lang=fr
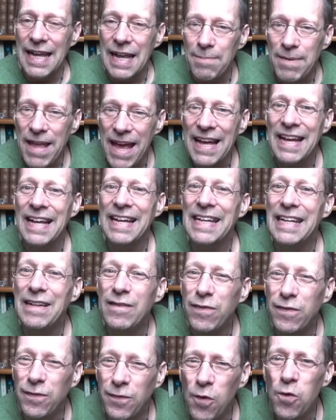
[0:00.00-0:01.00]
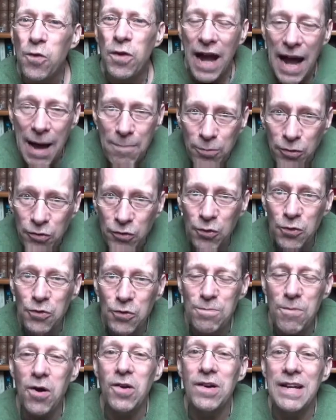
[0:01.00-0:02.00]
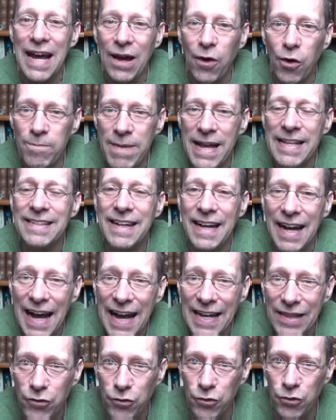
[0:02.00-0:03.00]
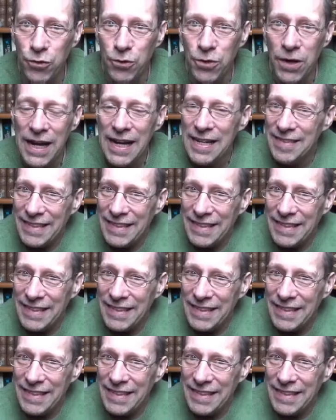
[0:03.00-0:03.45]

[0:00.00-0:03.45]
eh bien, il faut absolument la remettre à Dieu.